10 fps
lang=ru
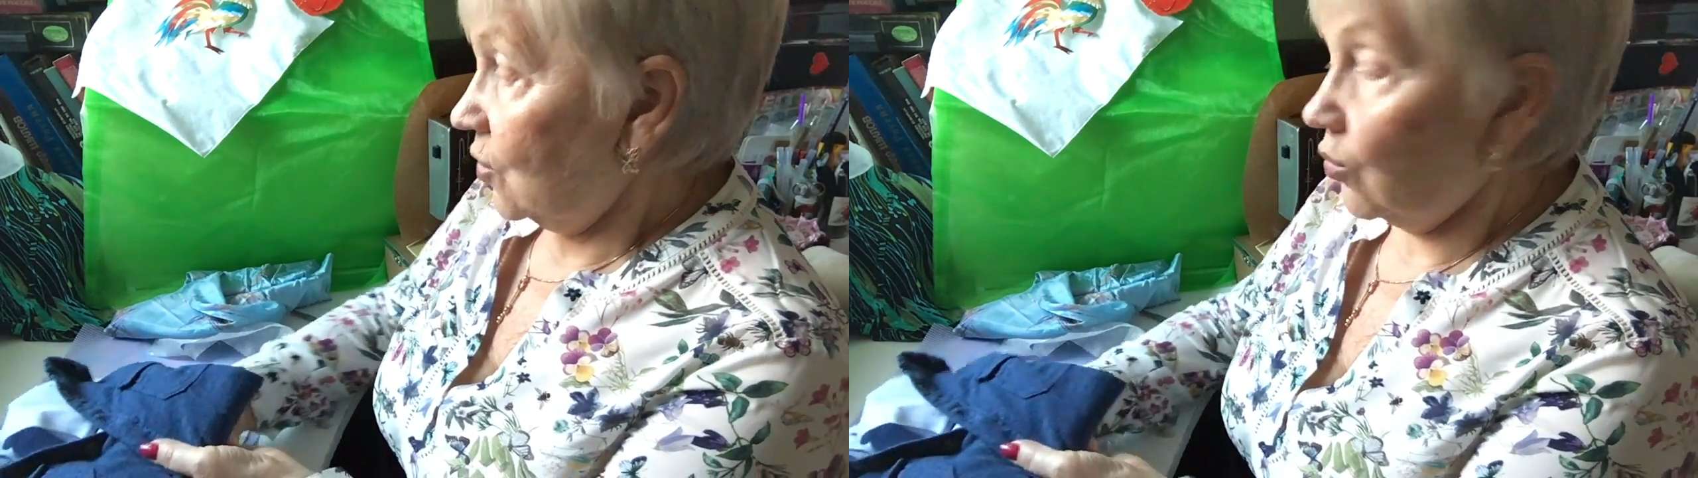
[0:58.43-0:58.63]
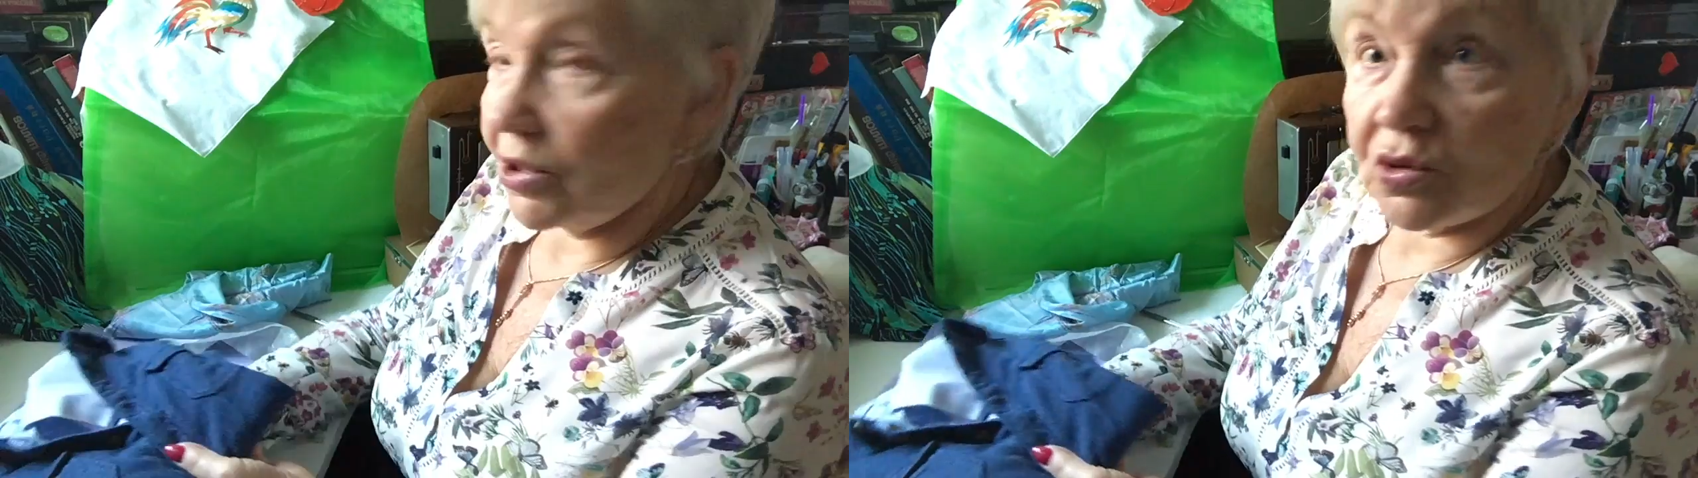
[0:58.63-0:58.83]

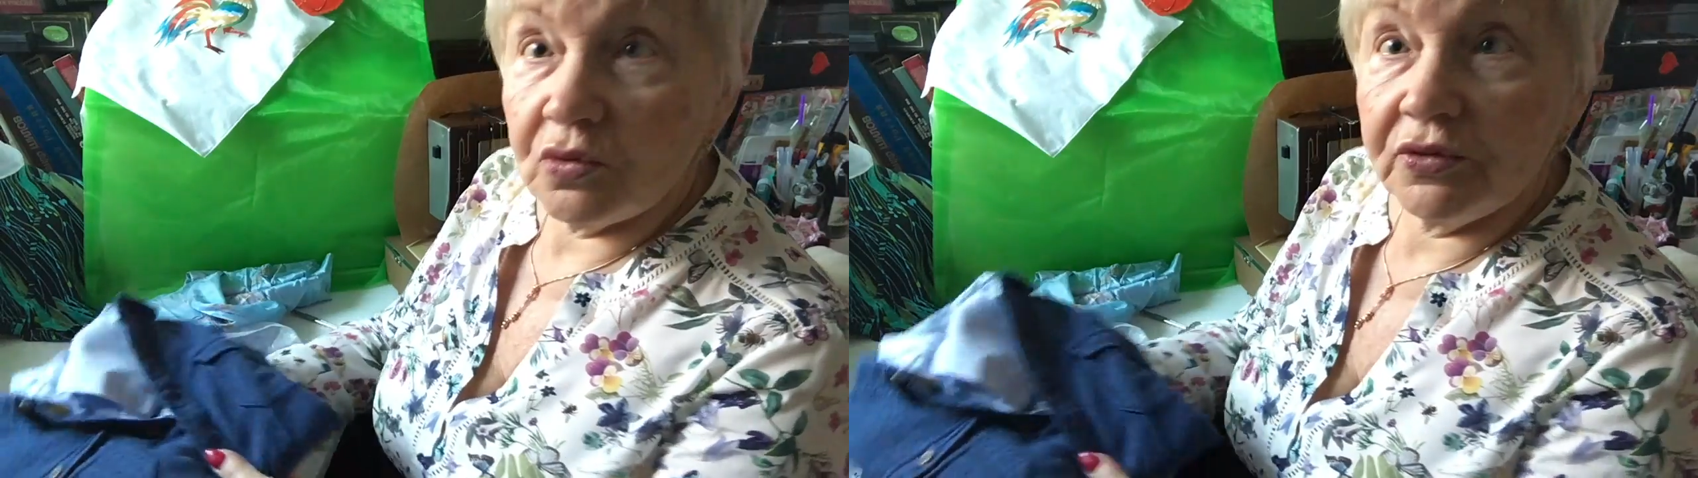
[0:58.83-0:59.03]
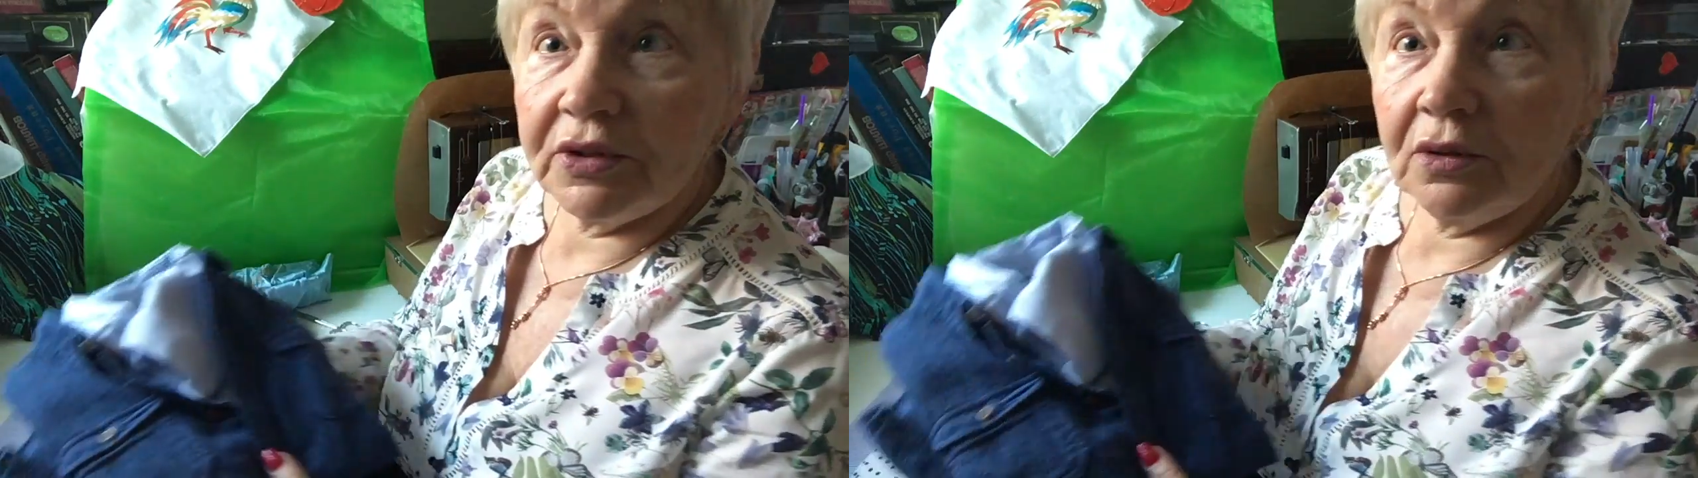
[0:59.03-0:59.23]

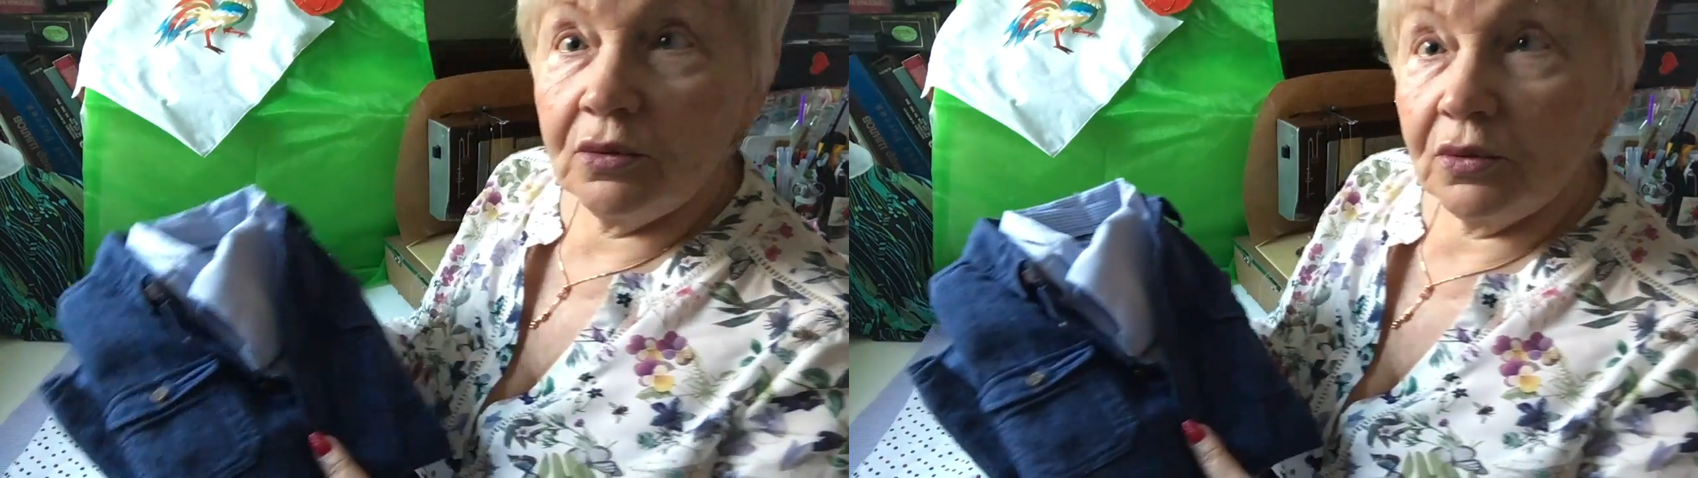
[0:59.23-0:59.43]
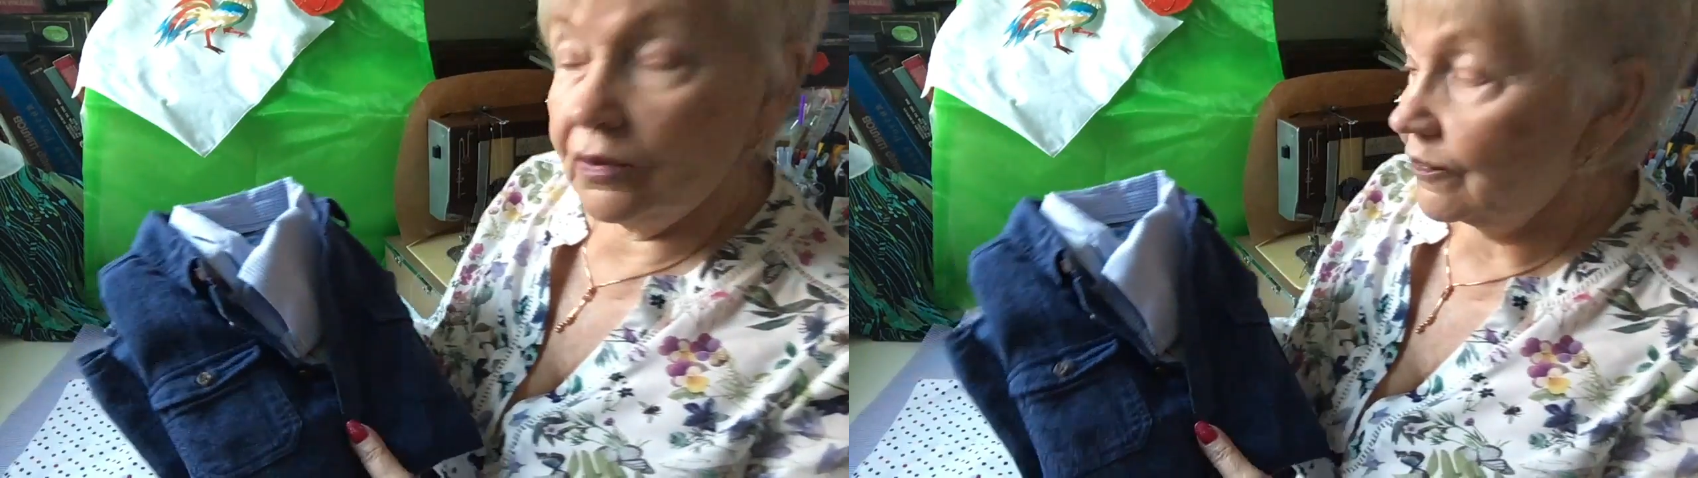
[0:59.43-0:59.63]
рубашку вот
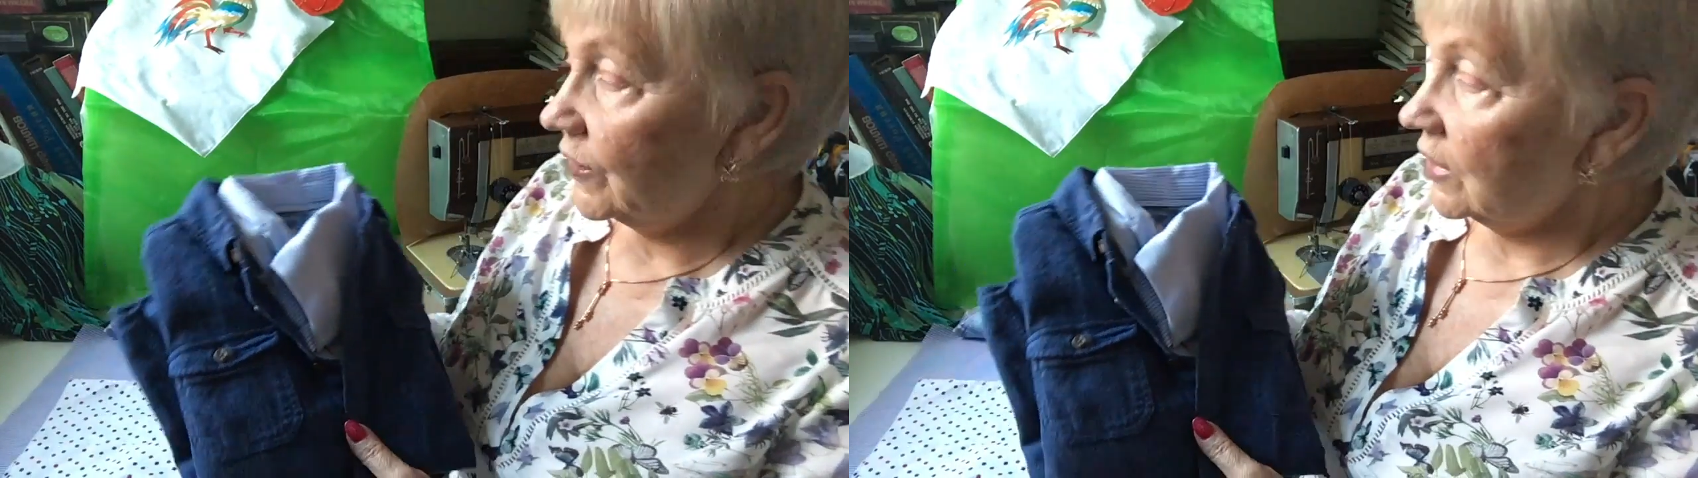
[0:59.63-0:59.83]
такую